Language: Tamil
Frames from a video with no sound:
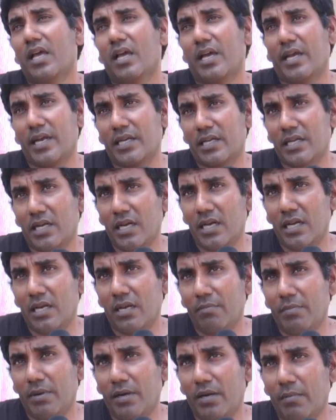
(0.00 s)
கரெக்டான
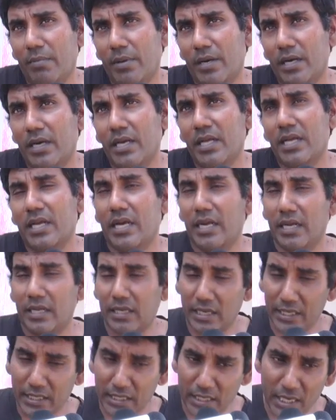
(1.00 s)
நபர் நபர்களை
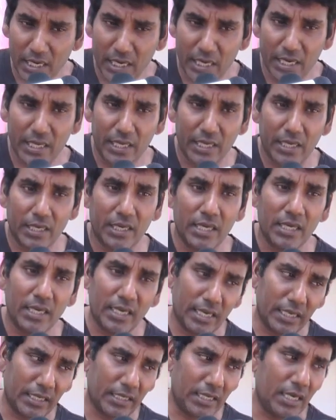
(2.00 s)
கரெக்டான நடிகர்களை
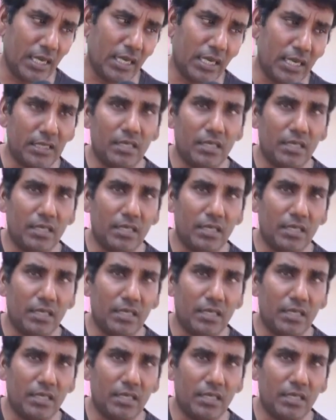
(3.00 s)
கரெக்டான